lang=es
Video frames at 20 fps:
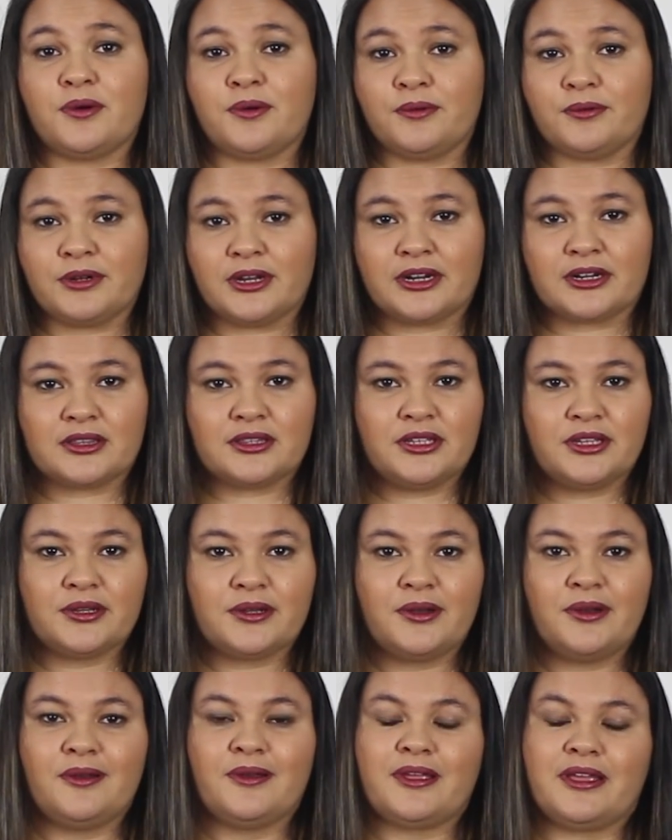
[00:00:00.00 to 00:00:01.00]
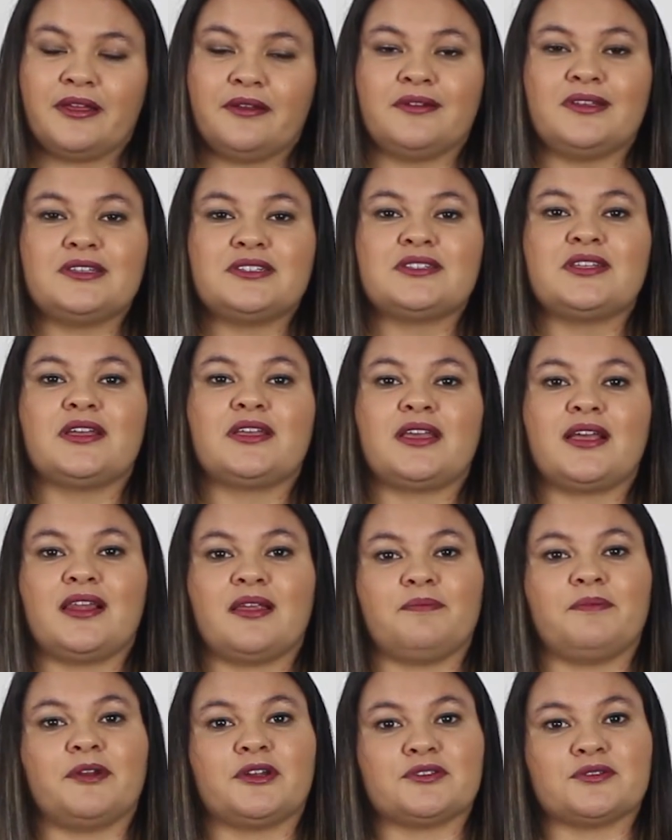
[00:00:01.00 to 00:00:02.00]
o un artículo que viste que
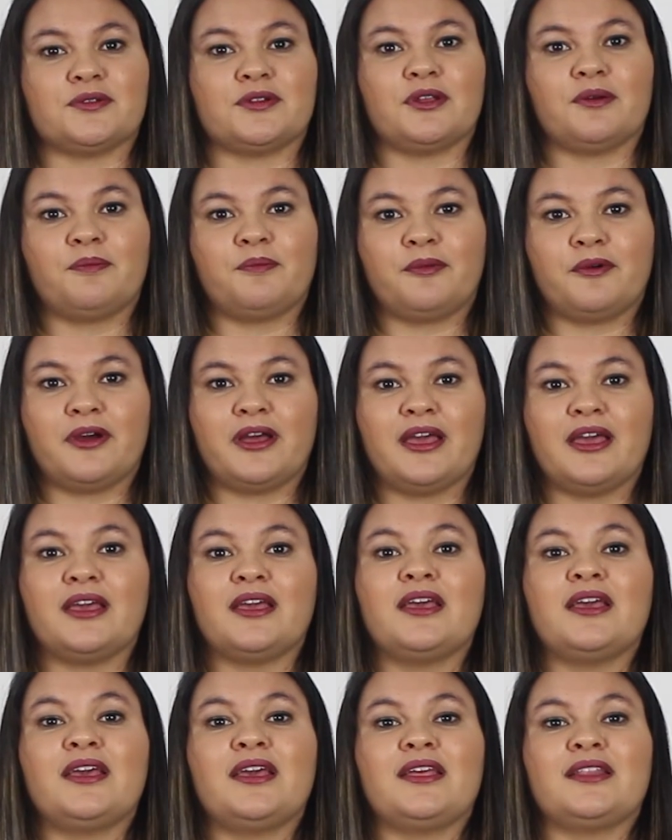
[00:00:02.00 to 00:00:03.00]
la persona puede